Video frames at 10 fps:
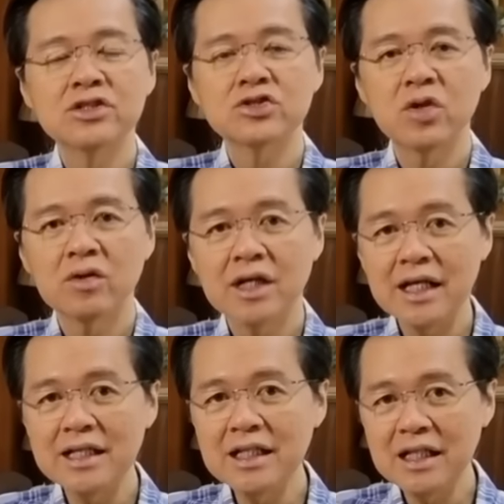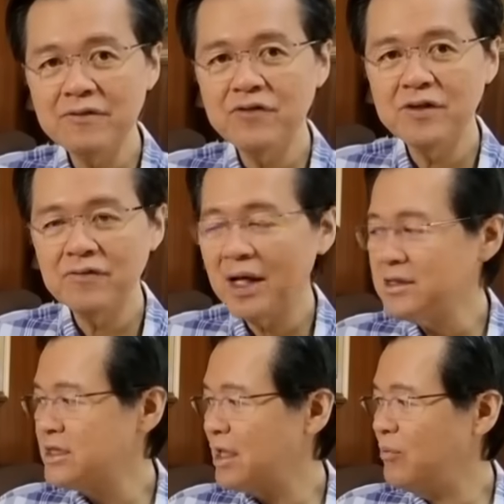So, green leafy
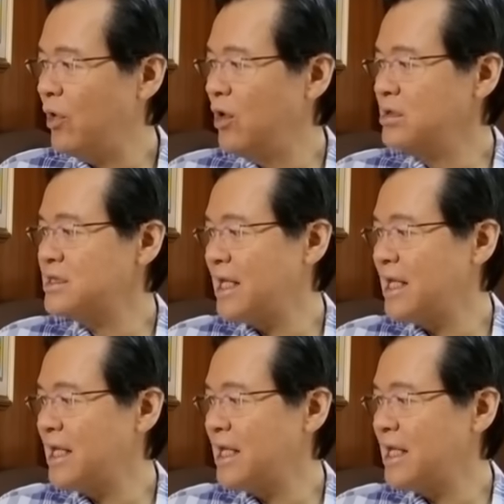vegetables,